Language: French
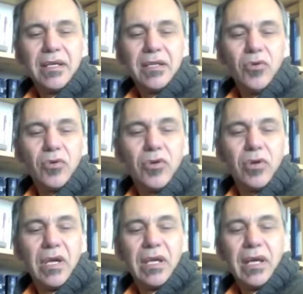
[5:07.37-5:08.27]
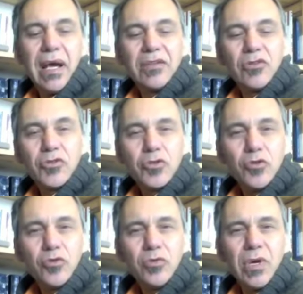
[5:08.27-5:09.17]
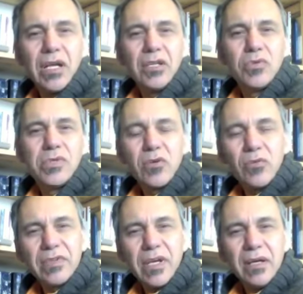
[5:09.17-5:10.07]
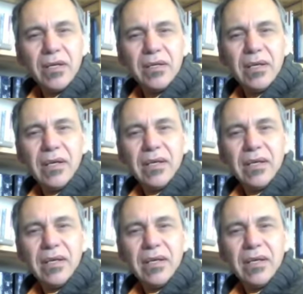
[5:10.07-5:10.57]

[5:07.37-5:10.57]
Donc, euh, attention à tous ces contrats,